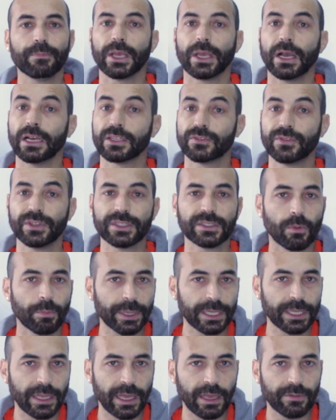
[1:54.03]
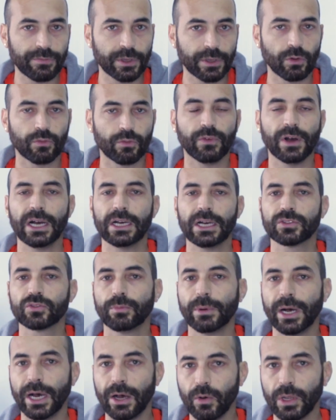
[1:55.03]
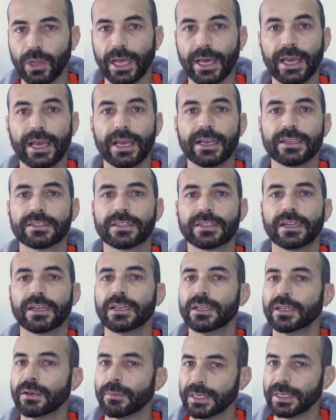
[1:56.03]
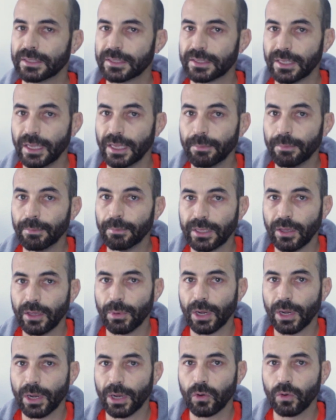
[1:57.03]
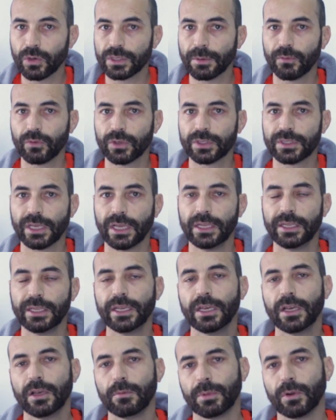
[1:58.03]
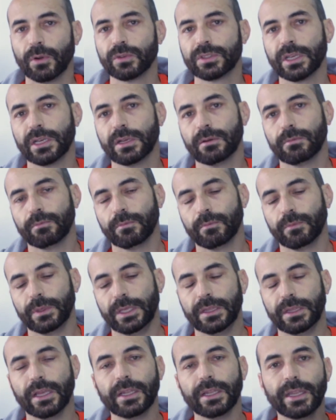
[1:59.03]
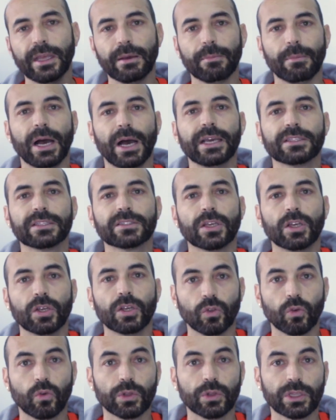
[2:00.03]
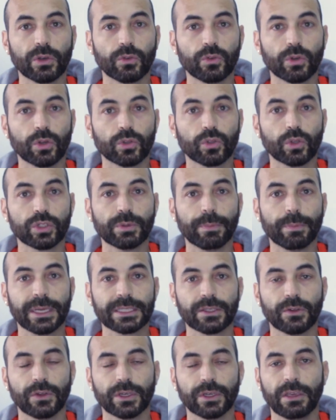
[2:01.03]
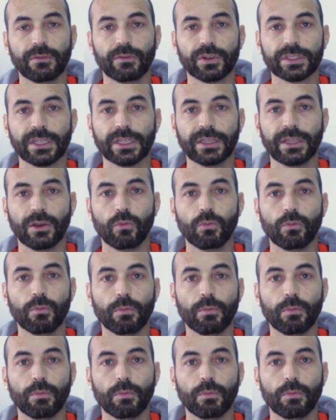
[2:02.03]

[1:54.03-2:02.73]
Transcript: Às vezes é um PDF que eu faço, uma aula extra, mas sempre tem uma coisa para você ali, para você entender mais do conteúdo que eu estou te passando aqui, você ter um